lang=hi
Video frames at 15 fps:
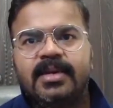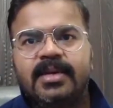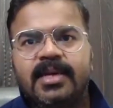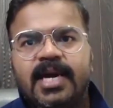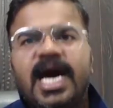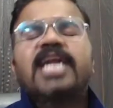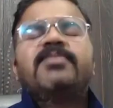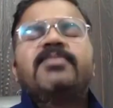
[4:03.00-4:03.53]

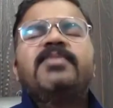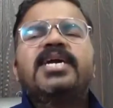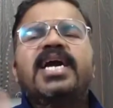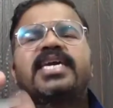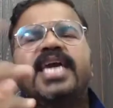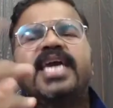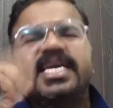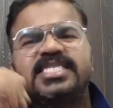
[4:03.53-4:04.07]
आर्मी का
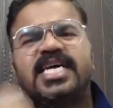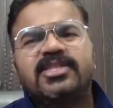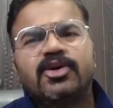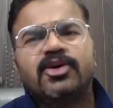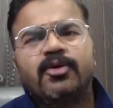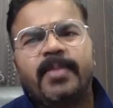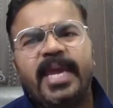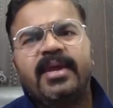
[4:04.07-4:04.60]
क्या जानते
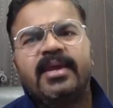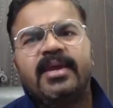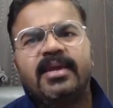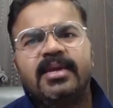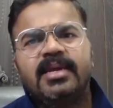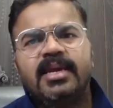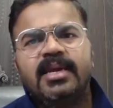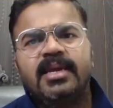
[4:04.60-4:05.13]
हो बे
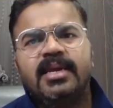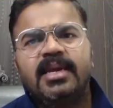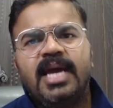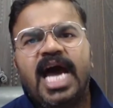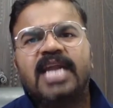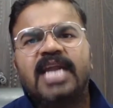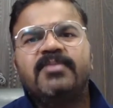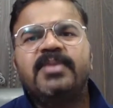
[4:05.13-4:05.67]

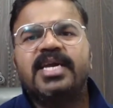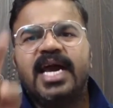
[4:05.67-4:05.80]
आर्मी